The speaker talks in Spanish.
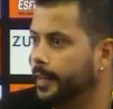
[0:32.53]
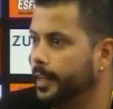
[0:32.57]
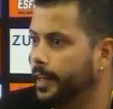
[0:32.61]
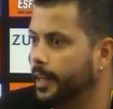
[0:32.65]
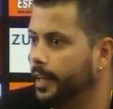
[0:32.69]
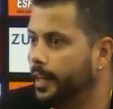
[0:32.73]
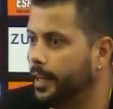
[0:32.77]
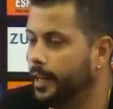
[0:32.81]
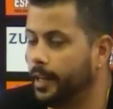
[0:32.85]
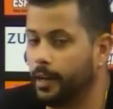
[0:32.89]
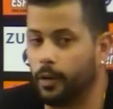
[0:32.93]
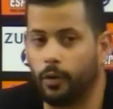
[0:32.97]

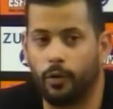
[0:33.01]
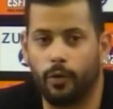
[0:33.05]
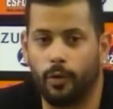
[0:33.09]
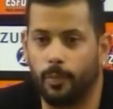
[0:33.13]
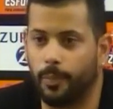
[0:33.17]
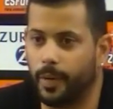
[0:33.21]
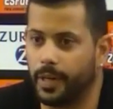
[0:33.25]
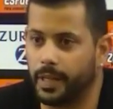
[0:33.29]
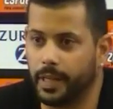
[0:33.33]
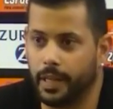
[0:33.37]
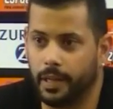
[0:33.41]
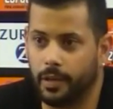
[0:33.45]
Eh, a los
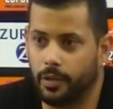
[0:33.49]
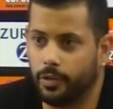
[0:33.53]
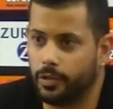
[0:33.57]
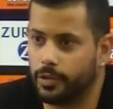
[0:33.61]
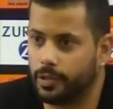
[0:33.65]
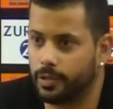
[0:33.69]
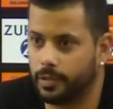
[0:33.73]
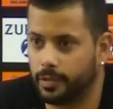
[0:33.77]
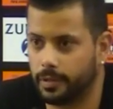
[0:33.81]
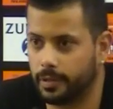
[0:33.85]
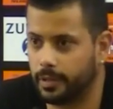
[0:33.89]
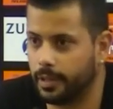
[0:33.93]

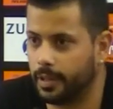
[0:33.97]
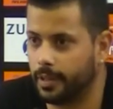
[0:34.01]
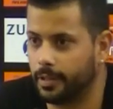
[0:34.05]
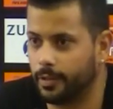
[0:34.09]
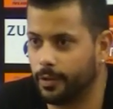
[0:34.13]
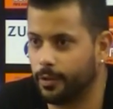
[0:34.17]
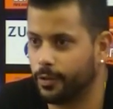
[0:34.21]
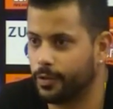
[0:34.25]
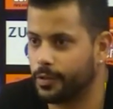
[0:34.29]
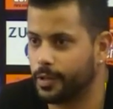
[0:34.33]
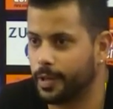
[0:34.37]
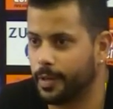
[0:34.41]
compañeros, que
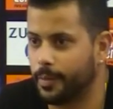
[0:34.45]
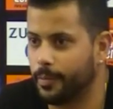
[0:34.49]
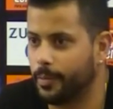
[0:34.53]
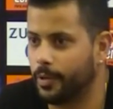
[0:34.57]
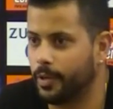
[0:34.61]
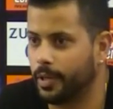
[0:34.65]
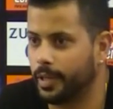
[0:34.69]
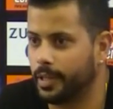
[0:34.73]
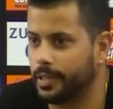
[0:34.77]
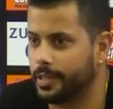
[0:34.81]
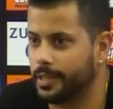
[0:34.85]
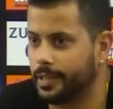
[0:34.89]
todos
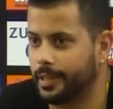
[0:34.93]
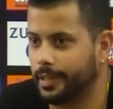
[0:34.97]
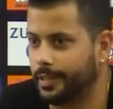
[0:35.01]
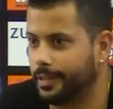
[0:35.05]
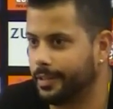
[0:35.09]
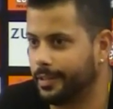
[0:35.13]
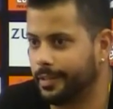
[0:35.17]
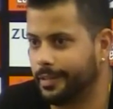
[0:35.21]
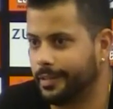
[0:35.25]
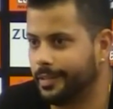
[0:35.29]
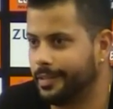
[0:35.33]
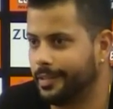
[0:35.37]
sabemos que
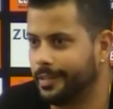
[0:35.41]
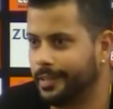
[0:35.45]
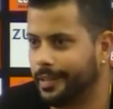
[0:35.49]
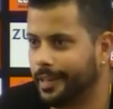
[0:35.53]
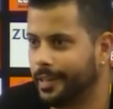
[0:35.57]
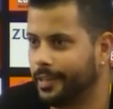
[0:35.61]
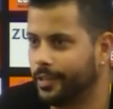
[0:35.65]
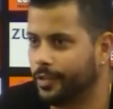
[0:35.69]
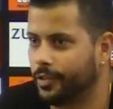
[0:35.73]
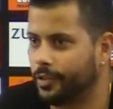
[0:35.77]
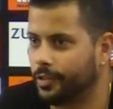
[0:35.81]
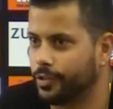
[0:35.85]
sin,
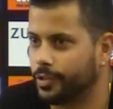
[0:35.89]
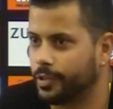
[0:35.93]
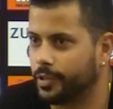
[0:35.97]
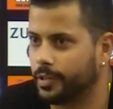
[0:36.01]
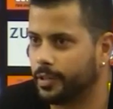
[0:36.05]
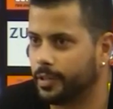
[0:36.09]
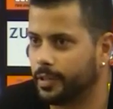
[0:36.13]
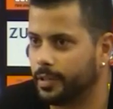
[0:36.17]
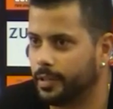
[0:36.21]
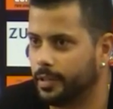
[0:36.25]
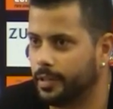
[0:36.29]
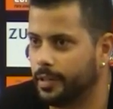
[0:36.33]
sin
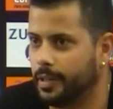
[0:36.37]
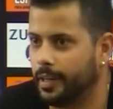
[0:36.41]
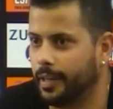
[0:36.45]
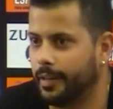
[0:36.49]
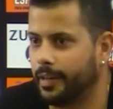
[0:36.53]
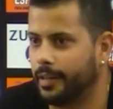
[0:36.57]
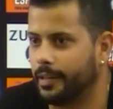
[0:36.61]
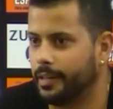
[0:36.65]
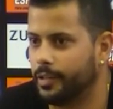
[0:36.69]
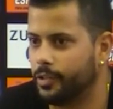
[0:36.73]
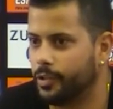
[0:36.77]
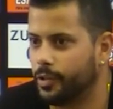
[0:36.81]
ellos
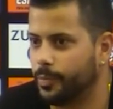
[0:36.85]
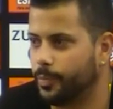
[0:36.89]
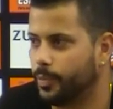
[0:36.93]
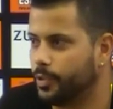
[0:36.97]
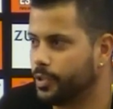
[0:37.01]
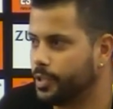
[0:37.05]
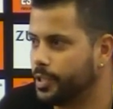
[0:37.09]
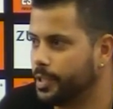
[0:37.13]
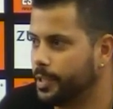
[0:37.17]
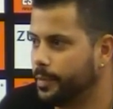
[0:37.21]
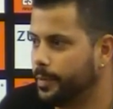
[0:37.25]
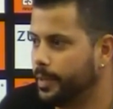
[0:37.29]
nada de eso es
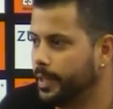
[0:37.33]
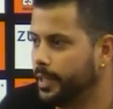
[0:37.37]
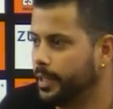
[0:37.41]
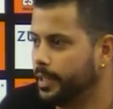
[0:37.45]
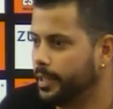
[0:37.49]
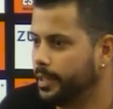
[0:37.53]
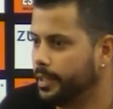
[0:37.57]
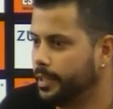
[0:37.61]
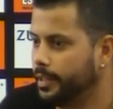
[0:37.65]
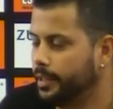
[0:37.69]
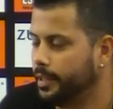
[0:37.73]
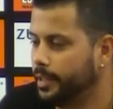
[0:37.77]
posible.
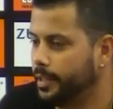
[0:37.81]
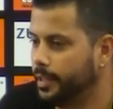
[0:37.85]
